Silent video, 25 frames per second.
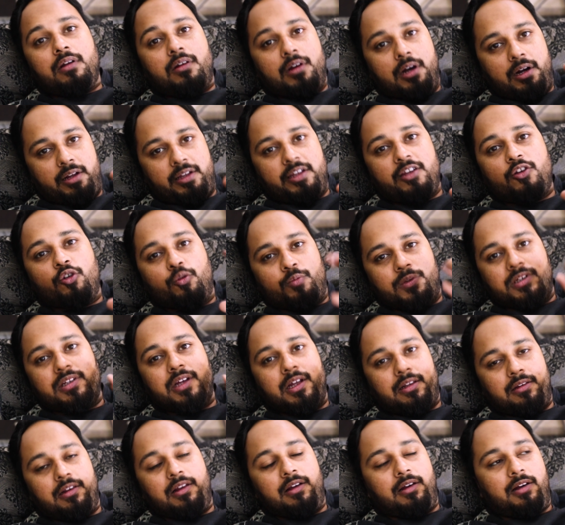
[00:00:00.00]
लड़की को भी
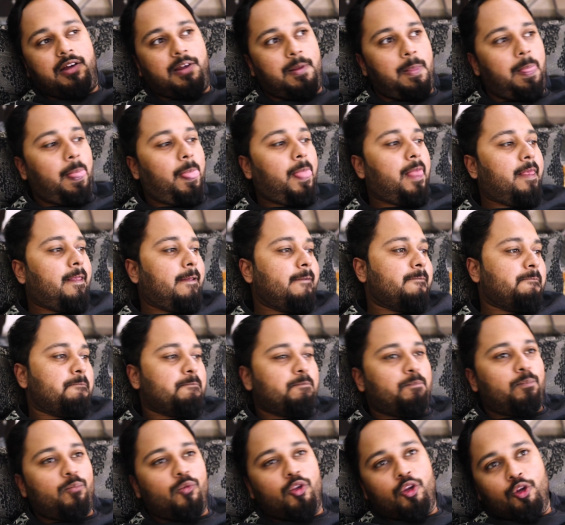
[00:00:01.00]
साथ ले गए
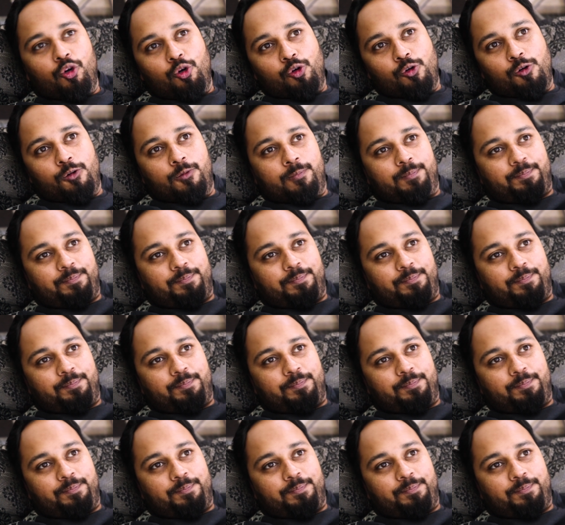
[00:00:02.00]
तो